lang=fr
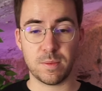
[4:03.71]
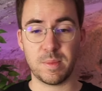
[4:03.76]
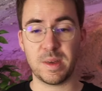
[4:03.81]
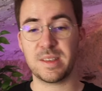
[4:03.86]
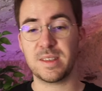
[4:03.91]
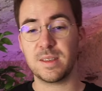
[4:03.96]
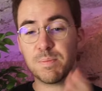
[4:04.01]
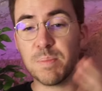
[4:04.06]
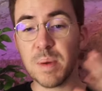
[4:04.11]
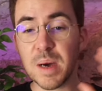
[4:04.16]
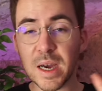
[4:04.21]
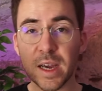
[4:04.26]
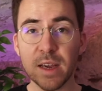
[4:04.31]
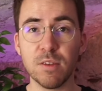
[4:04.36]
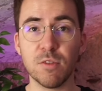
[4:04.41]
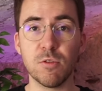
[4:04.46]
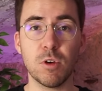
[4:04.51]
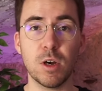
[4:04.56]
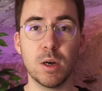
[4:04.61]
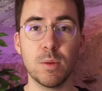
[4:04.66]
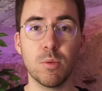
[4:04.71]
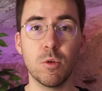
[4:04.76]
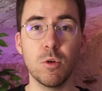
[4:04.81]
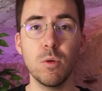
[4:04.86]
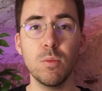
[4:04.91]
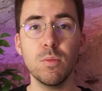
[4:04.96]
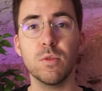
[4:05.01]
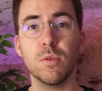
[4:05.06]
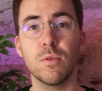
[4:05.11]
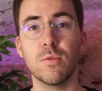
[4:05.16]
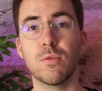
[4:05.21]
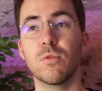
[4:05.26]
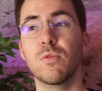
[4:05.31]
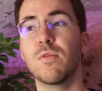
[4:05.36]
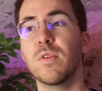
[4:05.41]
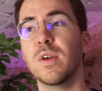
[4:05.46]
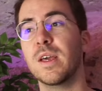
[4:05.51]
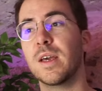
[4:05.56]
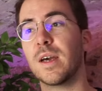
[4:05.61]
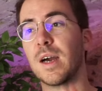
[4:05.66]
Bah, c'est pareil sur un prompt, vous
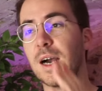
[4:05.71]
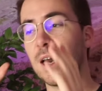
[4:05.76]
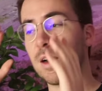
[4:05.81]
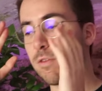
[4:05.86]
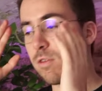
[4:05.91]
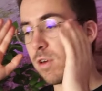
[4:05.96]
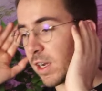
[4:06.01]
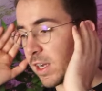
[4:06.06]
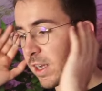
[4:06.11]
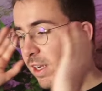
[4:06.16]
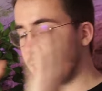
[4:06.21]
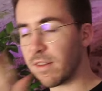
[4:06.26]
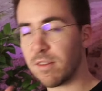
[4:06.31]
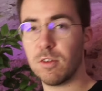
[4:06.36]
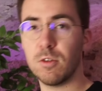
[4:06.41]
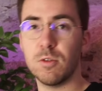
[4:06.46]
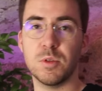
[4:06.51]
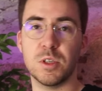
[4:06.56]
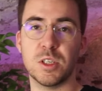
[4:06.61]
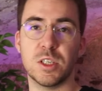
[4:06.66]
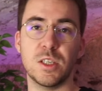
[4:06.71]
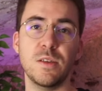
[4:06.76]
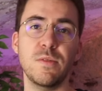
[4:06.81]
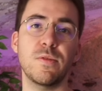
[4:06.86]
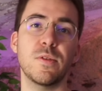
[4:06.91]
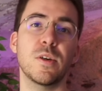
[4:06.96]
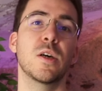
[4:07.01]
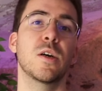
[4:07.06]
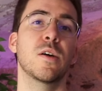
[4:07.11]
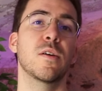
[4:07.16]
devez avoir qu'un seul objectif.